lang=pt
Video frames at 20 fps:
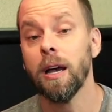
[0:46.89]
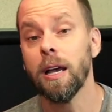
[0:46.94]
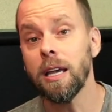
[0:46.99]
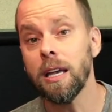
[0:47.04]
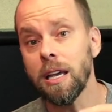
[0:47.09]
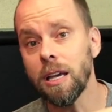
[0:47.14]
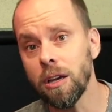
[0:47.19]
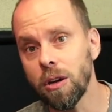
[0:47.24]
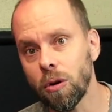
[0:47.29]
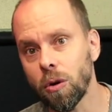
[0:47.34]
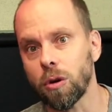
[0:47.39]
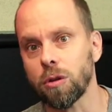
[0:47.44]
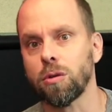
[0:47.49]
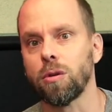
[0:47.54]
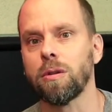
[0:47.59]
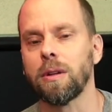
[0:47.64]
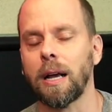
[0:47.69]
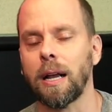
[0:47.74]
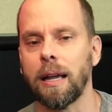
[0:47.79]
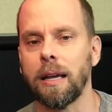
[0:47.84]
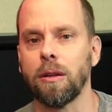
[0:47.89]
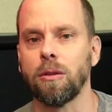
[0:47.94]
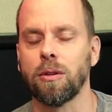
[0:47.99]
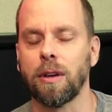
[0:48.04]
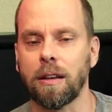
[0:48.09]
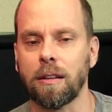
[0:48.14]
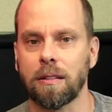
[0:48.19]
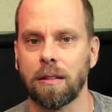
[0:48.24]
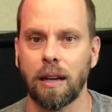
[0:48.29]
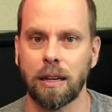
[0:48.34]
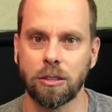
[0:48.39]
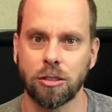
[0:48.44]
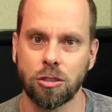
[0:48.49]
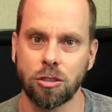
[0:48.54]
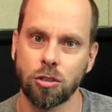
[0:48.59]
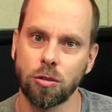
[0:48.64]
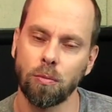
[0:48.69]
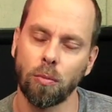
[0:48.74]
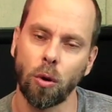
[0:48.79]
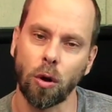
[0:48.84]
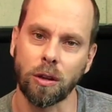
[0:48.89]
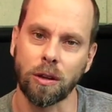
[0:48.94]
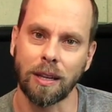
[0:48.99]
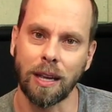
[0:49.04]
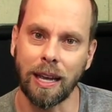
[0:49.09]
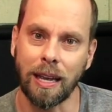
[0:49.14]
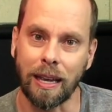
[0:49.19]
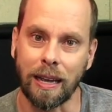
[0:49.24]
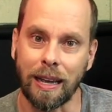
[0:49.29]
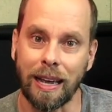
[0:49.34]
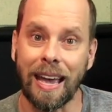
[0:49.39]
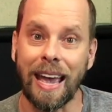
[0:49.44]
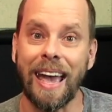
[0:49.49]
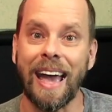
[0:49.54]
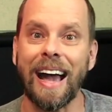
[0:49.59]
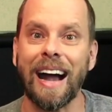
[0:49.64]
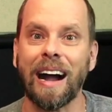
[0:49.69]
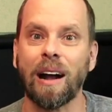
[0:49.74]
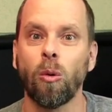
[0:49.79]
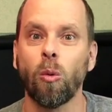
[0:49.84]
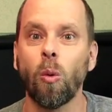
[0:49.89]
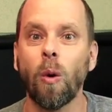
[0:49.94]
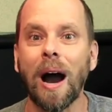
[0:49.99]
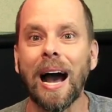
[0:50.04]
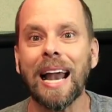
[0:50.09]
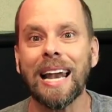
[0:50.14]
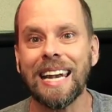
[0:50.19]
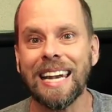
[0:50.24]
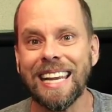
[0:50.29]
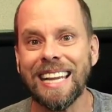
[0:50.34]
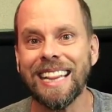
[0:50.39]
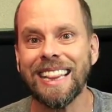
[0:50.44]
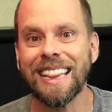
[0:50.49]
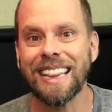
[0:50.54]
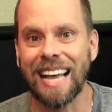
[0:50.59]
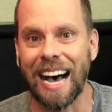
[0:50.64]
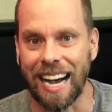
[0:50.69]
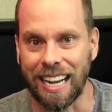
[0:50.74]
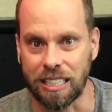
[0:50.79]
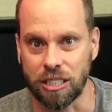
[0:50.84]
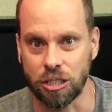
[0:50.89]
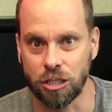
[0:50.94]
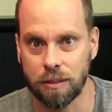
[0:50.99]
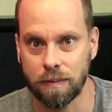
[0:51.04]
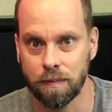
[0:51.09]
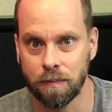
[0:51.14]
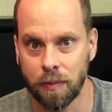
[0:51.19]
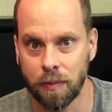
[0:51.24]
E outro talento que a cidade de Timbó tem é a qualidade.